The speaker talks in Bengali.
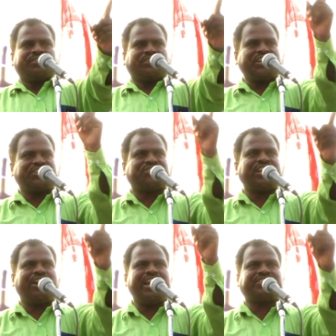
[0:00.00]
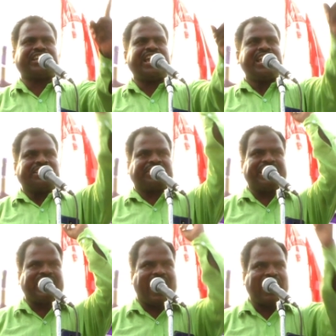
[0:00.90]
সৃষ্টি হয়েছে
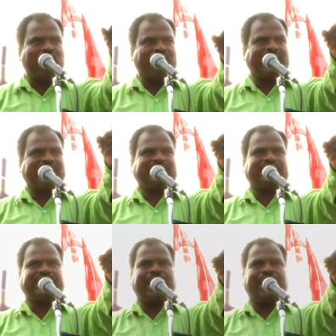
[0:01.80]
সেই আলোর রাস্তাতে